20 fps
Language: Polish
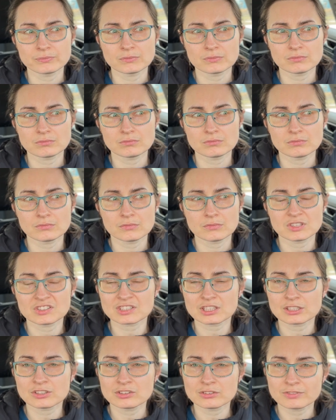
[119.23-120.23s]
mm,
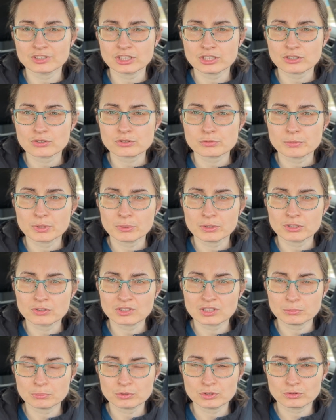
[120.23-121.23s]
zrealizowanie jakiegoś małego
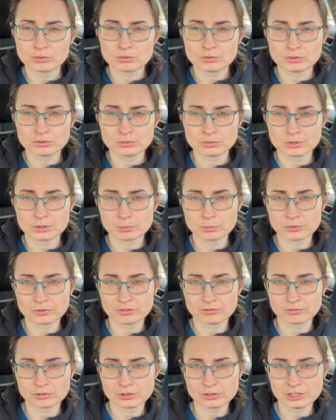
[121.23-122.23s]
zamysłu, który
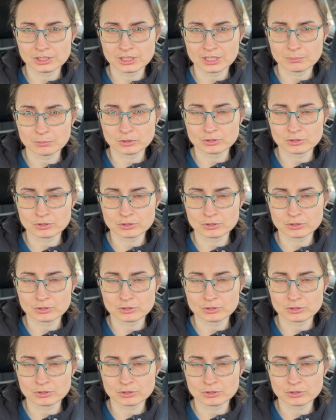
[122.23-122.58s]
pozwoli nam